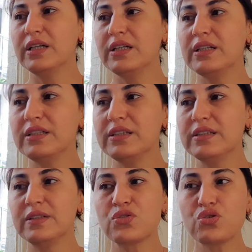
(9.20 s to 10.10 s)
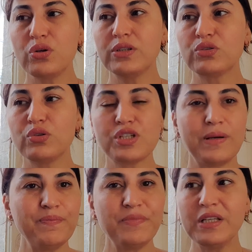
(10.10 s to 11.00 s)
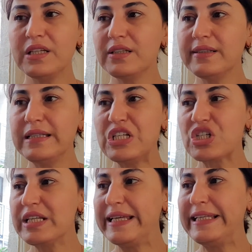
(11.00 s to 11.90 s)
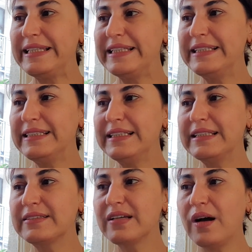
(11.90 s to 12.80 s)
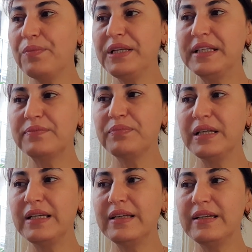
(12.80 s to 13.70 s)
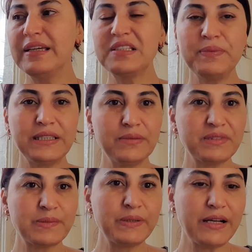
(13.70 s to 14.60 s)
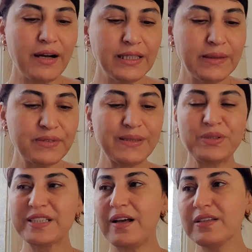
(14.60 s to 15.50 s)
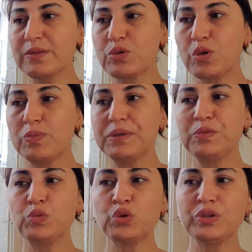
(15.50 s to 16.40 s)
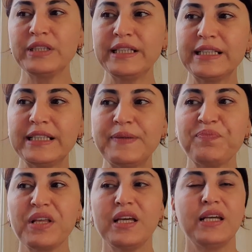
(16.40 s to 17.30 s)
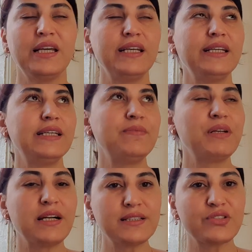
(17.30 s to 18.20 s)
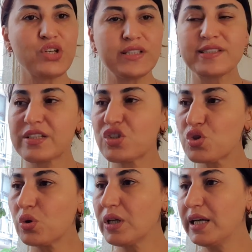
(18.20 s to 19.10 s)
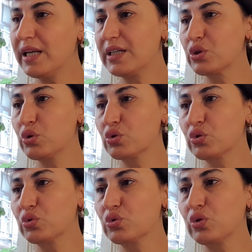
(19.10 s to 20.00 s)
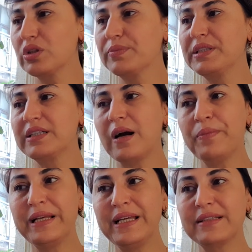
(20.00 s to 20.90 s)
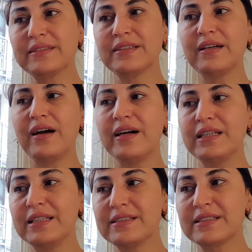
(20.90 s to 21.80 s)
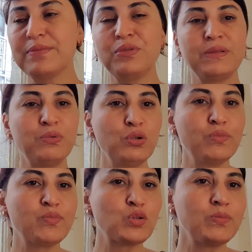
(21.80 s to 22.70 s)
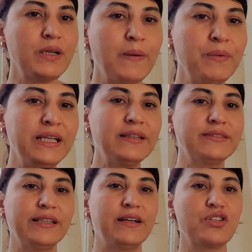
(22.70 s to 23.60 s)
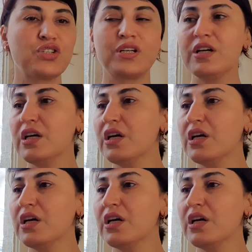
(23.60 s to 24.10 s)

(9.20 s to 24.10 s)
Ee, şöyle söyleyeceğim e, işle ilgili değil de tahmin et, e, etmediğimiz bir ailemizde bir sağlık problemi bununla ilgili e, biraz can sıkıcı olaylar söz konusu olabilir. Ameliyat ya da ailenizde bir büyüğümüzün bir ameliyat telaşı.